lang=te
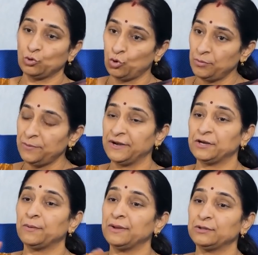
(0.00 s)
తోమి
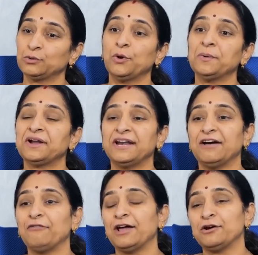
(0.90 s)
పెట్టుకోవాలి
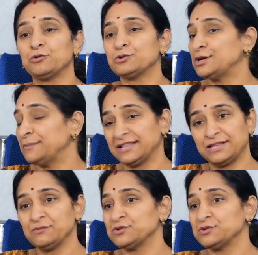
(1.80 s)
తోమకుండా వారం రోజులు మాత్రం